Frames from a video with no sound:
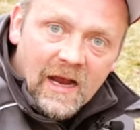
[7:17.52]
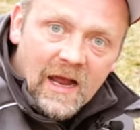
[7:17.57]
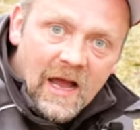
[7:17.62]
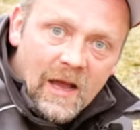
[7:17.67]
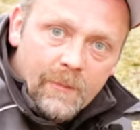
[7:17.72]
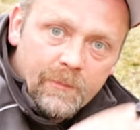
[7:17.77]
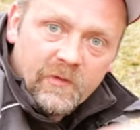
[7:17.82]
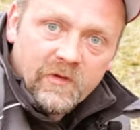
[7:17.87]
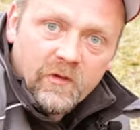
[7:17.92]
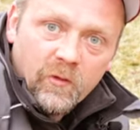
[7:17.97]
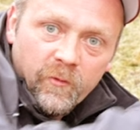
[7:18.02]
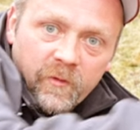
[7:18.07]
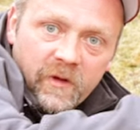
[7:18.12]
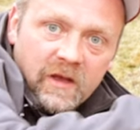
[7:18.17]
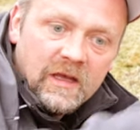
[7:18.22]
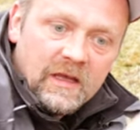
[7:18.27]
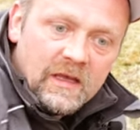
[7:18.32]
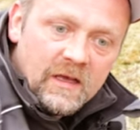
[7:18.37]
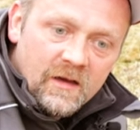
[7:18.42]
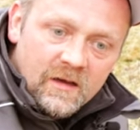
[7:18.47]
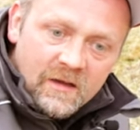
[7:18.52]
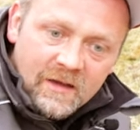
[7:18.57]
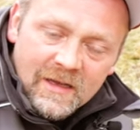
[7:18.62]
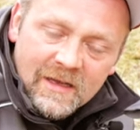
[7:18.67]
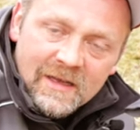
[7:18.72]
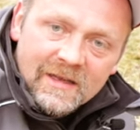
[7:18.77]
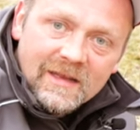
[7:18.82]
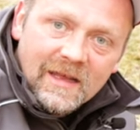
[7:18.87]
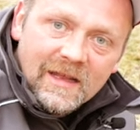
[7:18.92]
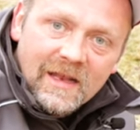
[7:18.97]
Hang habe, so wie hier,
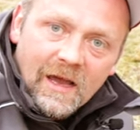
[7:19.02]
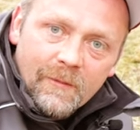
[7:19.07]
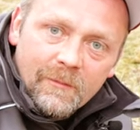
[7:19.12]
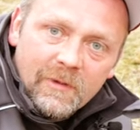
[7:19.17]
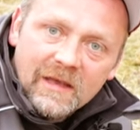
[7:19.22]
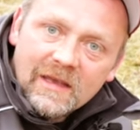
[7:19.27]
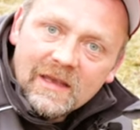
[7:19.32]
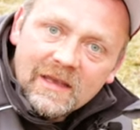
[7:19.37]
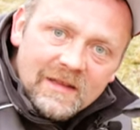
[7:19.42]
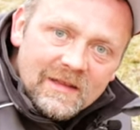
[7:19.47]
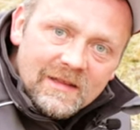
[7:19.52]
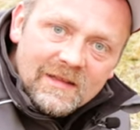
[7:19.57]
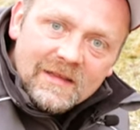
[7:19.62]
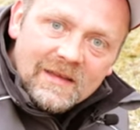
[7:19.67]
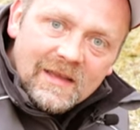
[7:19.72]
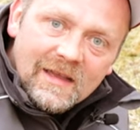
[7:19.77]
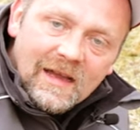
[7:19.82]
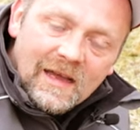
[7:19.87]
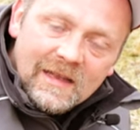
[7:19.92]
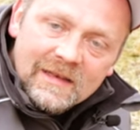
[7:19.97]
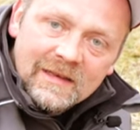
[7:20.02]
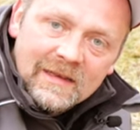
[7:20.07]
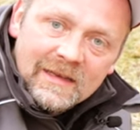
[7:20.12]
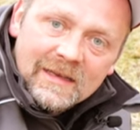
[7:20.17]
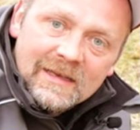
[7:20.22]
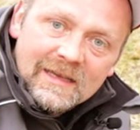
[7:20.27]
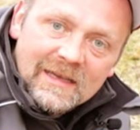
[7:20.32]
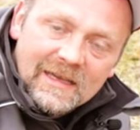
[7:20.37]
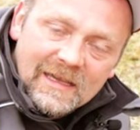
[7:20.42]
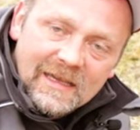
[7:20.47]
dann habe ich hinten dran
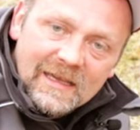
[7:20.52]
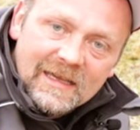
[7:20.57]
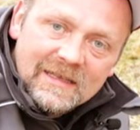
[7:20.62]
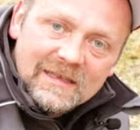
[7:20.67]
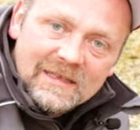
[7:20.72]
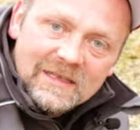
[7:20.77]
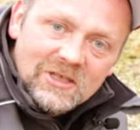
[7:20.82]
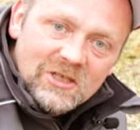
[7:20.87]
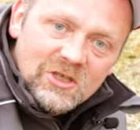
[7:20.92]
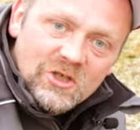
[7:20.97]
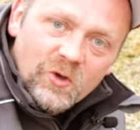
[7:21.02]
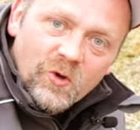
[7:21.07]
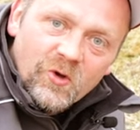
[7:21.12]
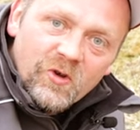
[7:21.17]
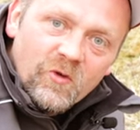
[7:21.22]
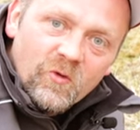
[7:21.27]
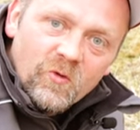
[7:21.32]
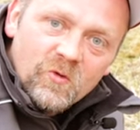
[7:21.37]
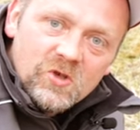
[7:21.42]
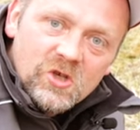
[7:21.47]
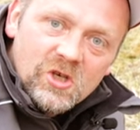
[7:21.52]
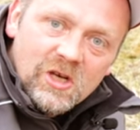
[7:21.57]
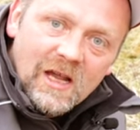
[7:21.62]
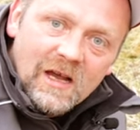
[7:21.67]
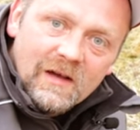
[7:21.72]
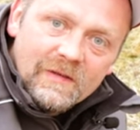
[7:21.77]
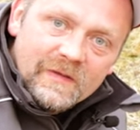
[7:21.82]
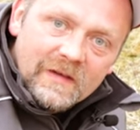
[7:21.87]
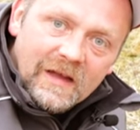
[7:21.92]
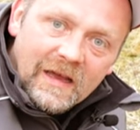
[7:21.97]
richtig schöne
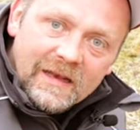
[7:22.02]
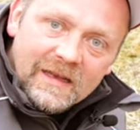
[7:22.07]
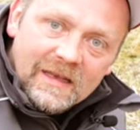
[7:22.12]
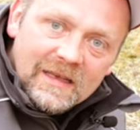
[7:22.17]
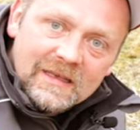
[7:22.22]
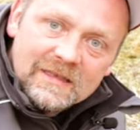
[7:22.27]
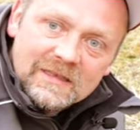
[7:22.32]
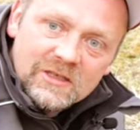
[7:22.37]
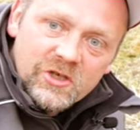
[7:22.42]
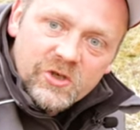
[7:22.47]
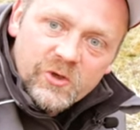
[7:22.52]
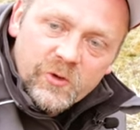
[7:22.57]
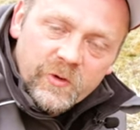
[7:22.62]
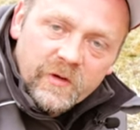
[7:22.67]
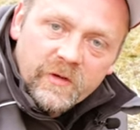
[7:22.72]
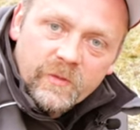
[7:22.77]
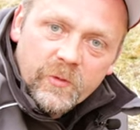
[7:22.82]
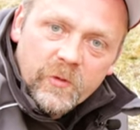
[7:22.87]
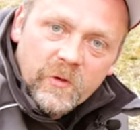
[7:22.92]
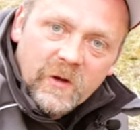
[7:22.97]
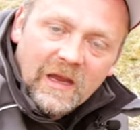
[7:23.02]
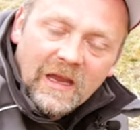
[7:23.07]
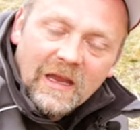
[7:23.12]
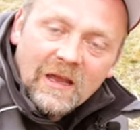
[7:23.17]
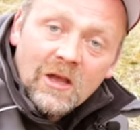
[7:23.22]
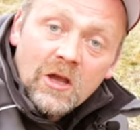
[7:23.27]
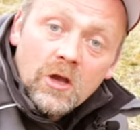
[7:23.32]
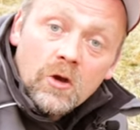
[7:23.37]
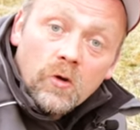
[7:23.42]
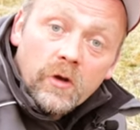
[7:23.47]
Unschärfen, ein richtig schönes
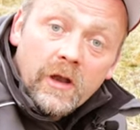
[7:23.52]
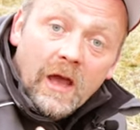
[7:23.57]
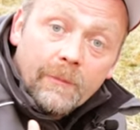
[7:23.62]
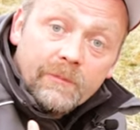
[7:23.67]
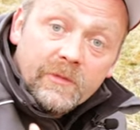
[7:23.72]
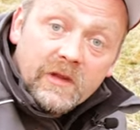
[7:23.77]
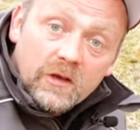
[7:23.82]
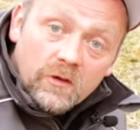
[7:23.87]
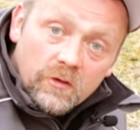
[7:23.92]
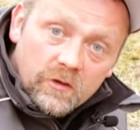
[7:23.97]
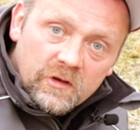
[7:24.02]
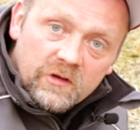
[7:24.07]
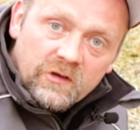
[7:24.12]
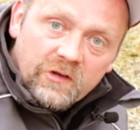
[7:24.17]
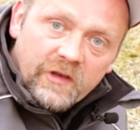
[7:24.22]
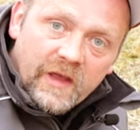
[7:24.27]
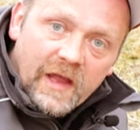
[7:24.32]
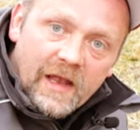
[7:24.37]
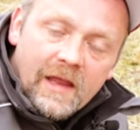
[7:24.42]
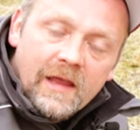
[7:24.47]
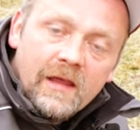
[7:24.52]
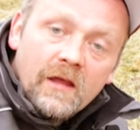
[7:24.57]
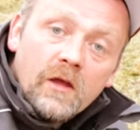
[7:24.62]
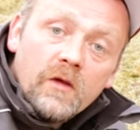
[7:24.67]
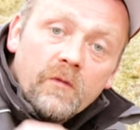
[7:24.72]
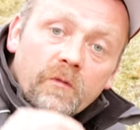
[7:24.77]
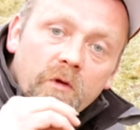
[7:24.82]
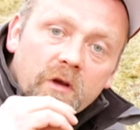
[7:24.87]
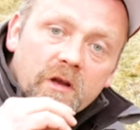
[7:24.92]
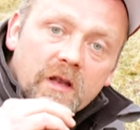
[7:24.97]
Bouquet und habe die Küchenschelle
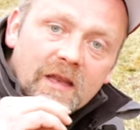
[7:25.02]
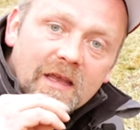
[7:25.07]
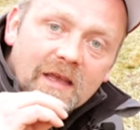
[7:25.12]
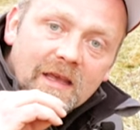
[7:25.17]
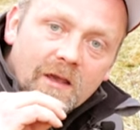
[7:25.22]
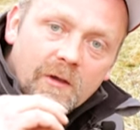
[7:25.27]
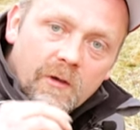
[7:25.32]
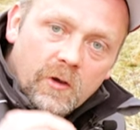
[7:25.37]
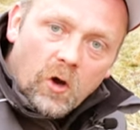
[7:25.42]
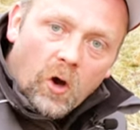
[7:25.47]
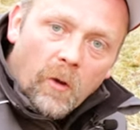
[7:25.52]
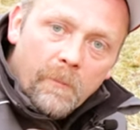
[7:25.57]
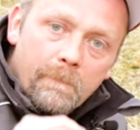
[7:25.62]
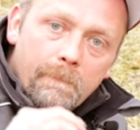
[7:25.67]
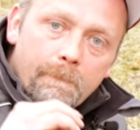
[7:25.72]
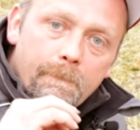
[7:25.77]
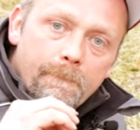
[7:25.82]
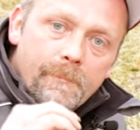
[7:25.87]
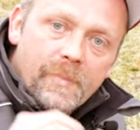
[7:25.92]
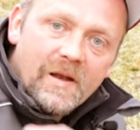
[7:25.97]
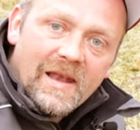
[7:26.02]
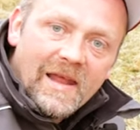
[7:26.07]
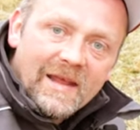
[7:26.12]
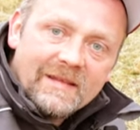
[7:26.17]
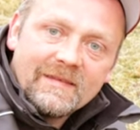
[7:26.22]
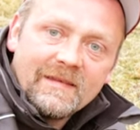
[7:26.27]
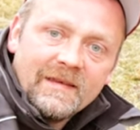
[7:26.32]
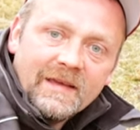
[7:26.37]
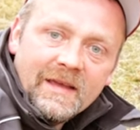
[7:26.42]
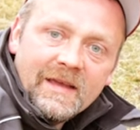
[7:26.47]
wirklich
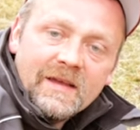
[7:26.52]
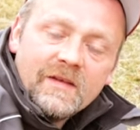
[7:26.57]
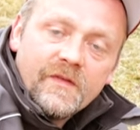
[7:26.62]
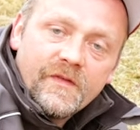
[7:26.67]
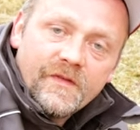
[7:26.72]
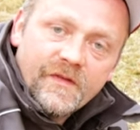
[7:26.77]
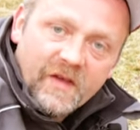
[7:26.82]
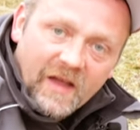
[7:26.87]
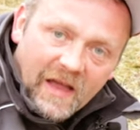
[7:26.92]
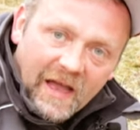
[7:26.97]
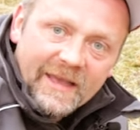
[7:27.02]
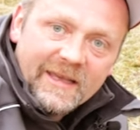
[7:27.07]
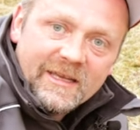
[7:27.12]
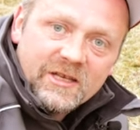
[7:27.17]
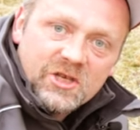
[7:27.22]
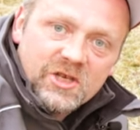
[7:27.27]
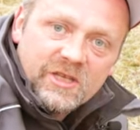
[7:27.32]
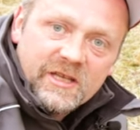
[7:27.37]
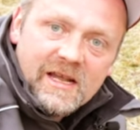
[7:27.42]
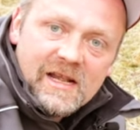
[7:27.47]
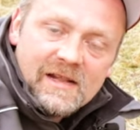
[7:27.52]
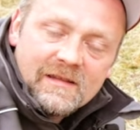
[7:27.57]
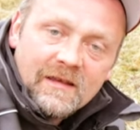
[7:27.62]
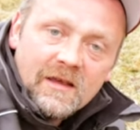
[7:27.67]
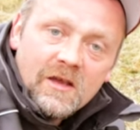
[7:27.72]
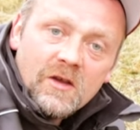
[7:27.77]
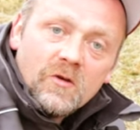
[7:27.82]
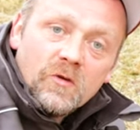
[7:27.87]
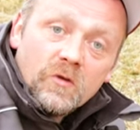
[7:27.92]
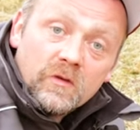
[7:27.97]
komplett freigestellt.
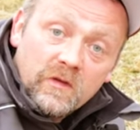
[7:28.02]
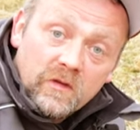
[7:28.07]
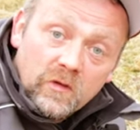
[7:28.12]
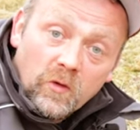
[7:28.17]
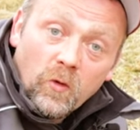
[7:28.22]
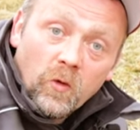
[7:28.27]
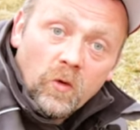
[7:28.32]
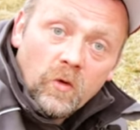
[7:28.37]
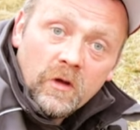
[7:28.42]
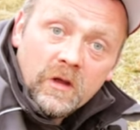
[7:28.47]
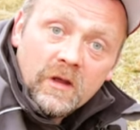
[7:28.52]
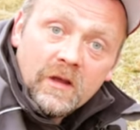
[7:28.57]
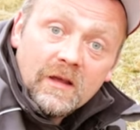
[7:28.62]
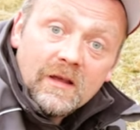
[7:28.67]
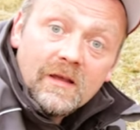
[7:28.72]
Und so